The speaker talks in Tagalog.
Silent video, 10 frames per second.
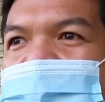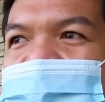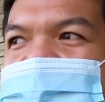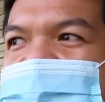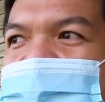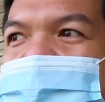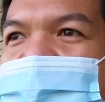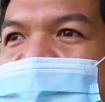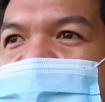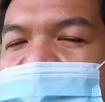plus yung
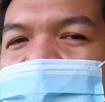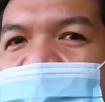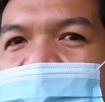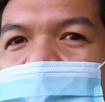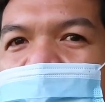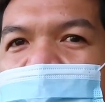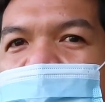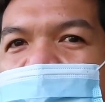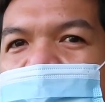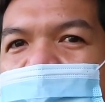piyesa available.
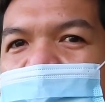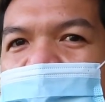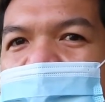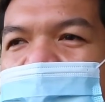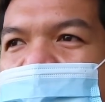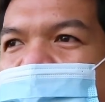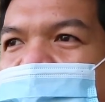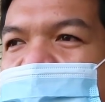Hindi